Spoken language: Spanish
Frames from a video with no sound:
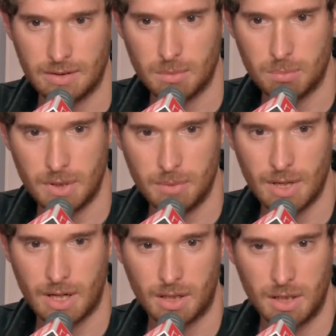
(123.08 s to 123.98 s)

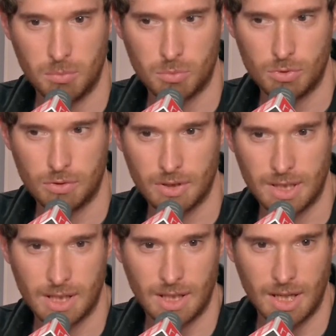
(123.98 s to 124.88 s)
primer impulso es
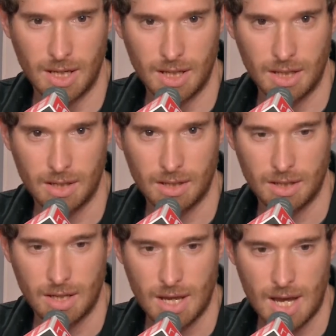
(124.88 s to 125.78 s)
que
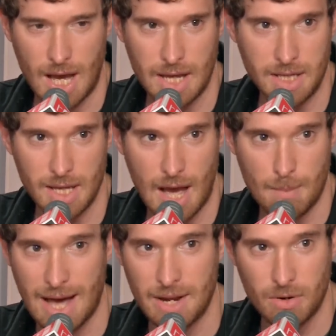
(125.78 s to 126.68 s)
hay a
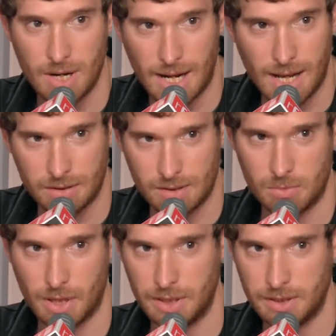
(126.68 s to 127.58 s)
mano en la casa
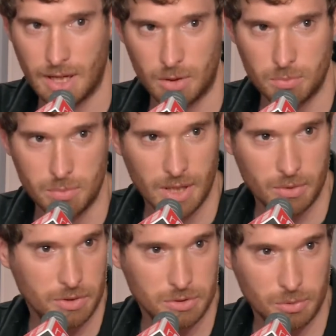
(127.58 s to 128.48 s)
una guitarra, un piano, un
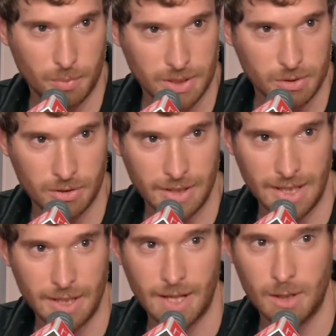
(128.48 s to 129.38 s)
instrumento
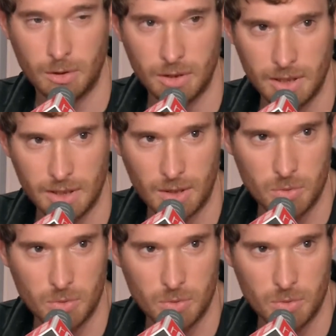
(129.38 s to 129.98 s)
heredado de algún